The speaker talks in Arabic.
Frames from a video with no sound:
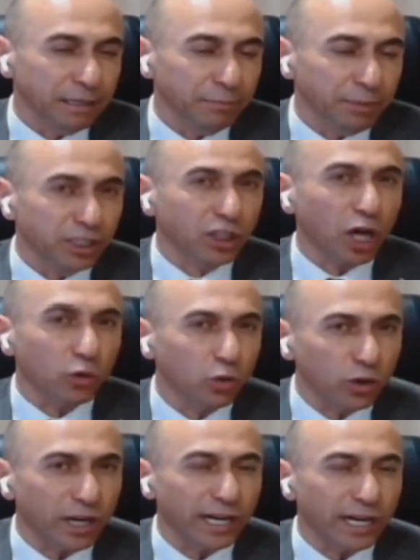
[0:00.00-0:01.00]

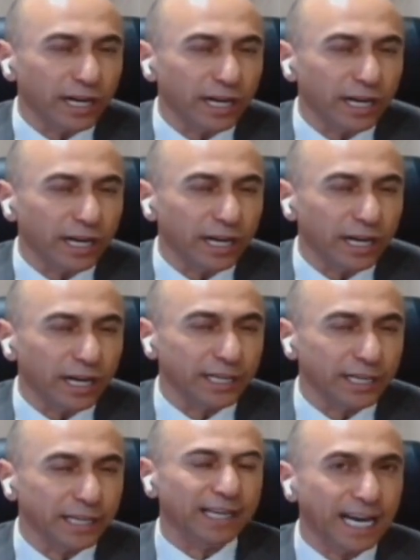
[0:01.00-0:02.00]
بالضروره
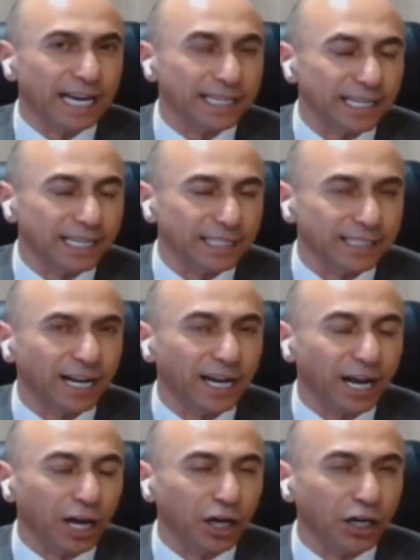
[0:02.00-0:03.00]
يجب علينا ان
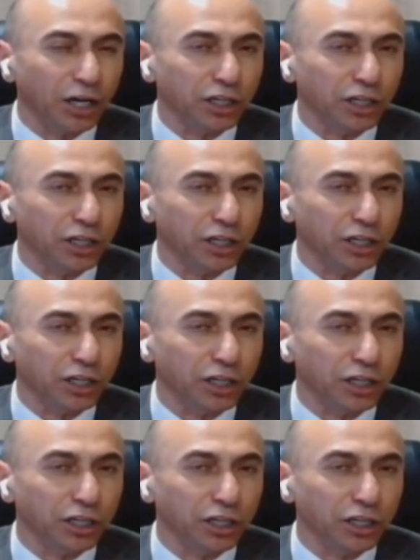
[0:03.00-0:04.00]
نضع 20
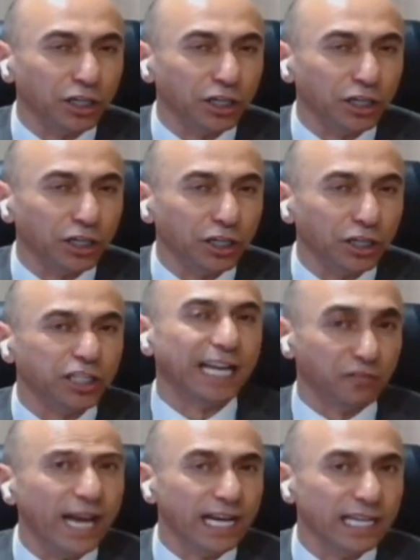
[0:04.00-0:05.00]
جينا
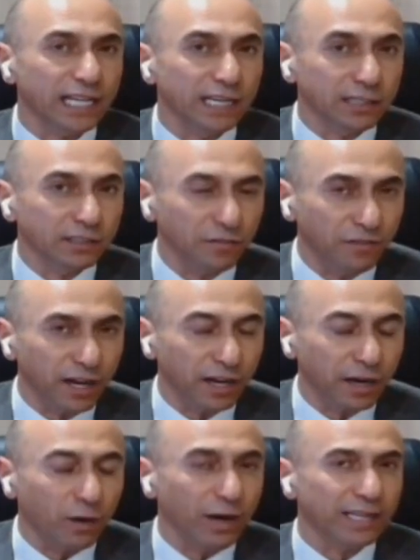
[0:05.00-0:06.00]
علامة استفهام
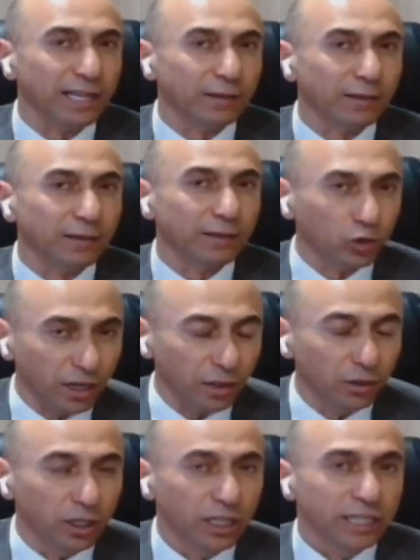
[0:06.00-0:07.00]
ولا يكون هذا
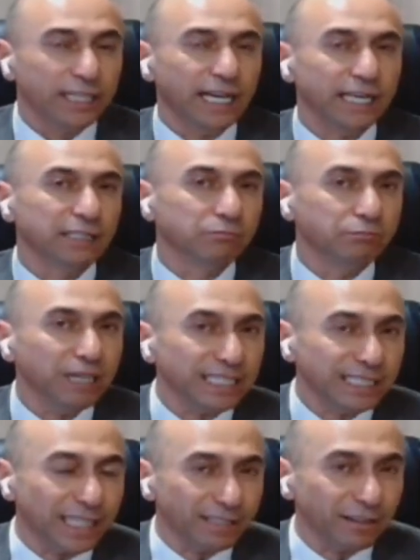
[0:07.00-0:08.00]
الاتفاق أو هذا
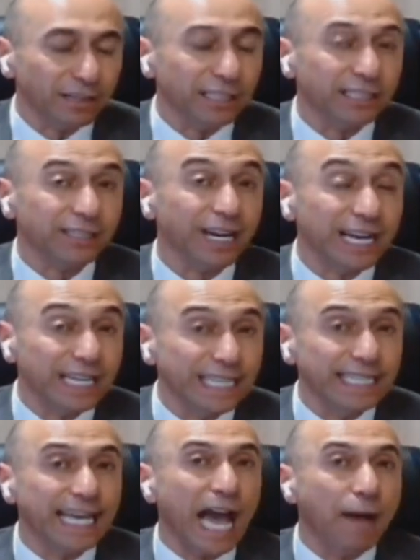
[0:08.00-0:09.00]
المقترح يعني
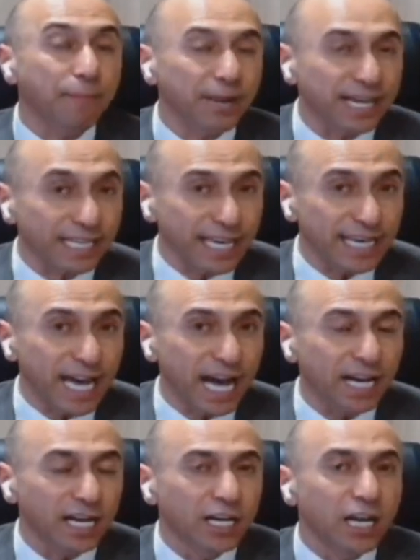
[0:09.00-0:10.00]
مصيدة
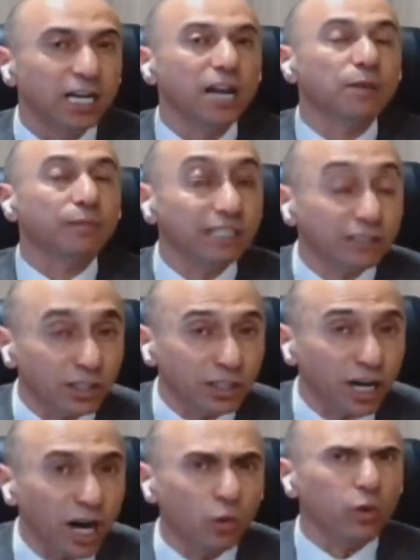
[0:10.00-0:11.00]
إسرائيلية
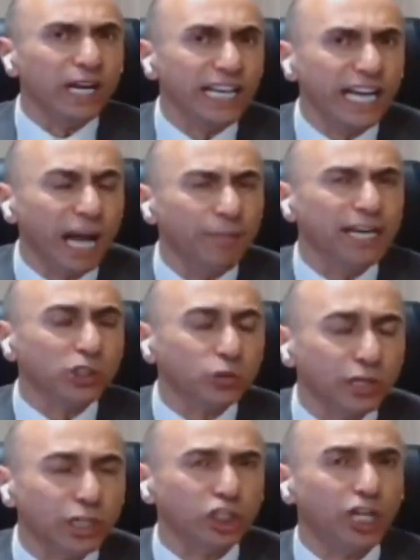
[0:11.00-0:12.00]
أمريكية
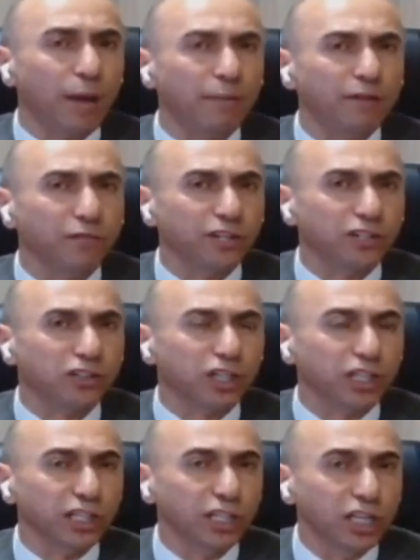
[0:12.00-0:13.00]
للمنطقة
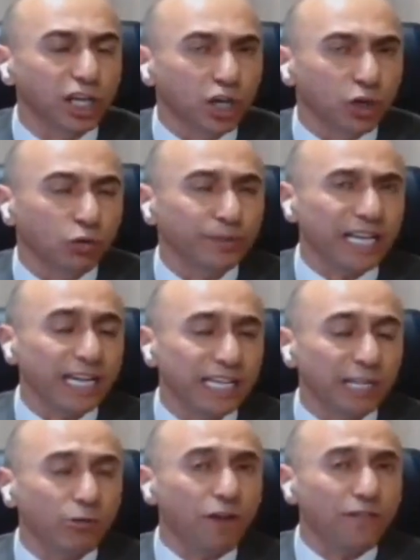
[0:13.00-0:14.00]
ولحماس وللشعب
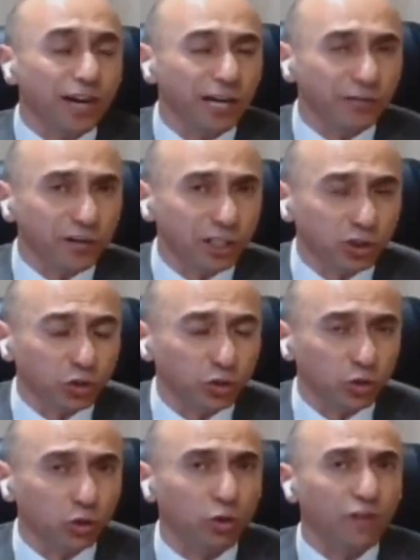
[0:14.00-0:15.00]
الفلسطيني وبالتالي
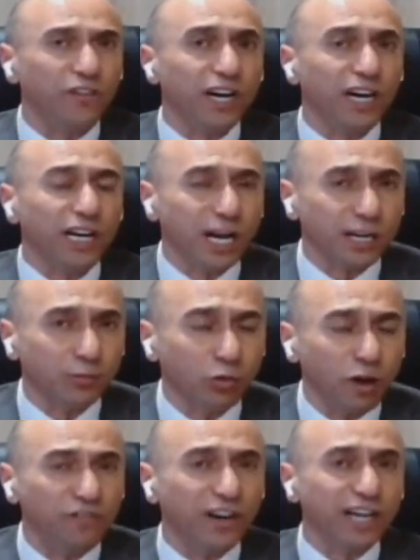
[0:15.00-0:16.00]
إذا وافق
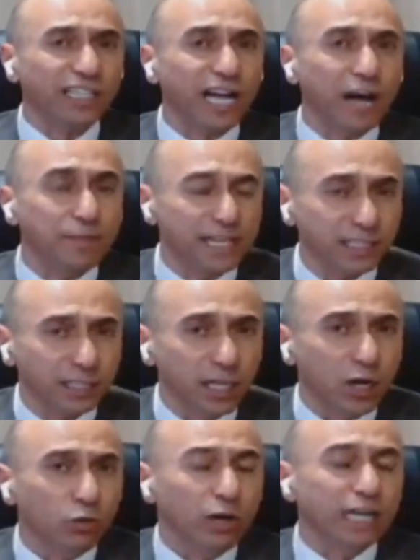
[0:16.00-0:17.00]
الفلسطينيون وافق العرب
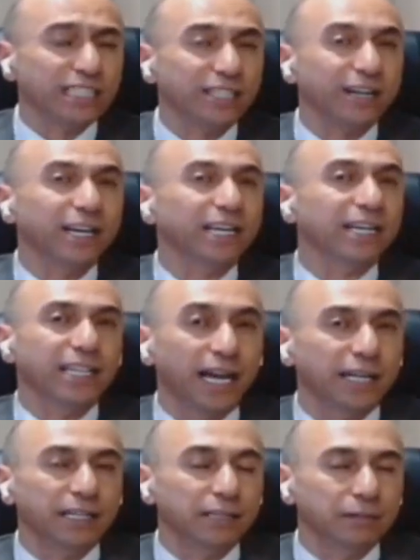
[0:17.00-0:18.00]
وافقت حماس
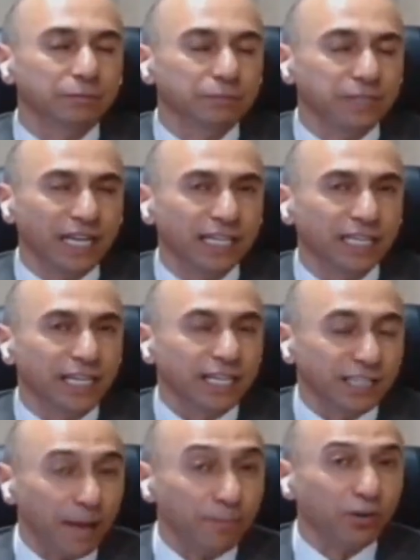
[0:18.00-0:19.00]
وإسرائيل
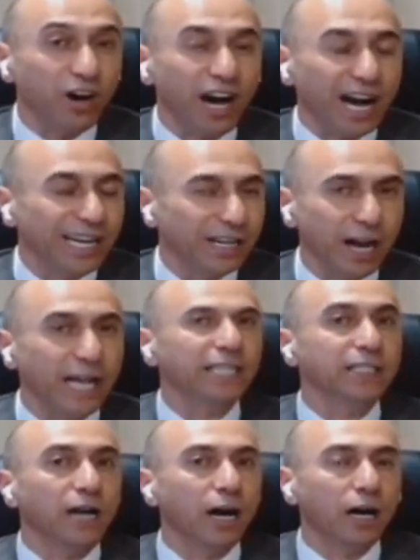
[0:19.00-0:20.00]
يعني يعني
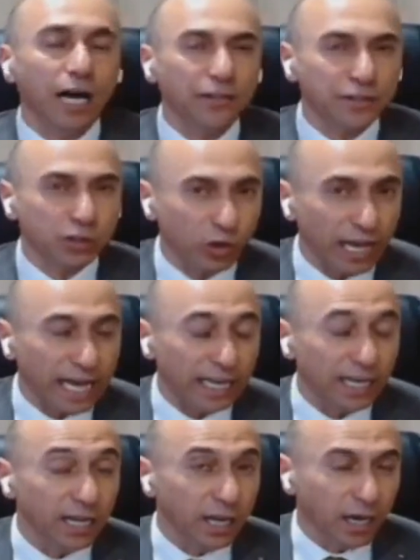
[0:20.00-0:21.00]
تبقى على راحتها
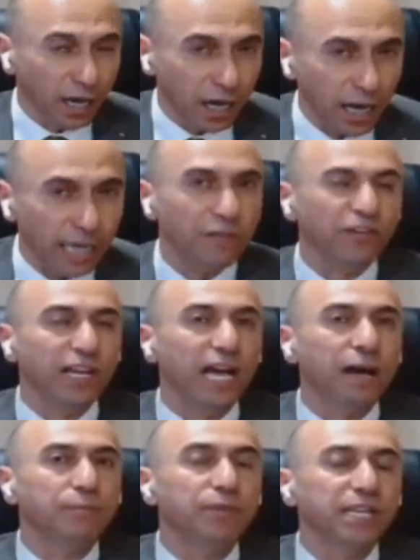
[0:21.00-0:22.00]
هذا سؤال
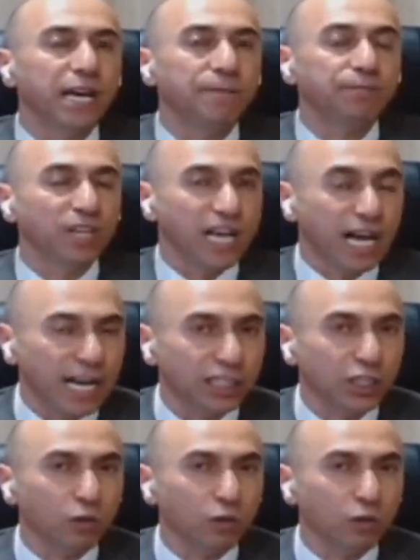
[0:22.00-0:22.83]
غاية في الأهمية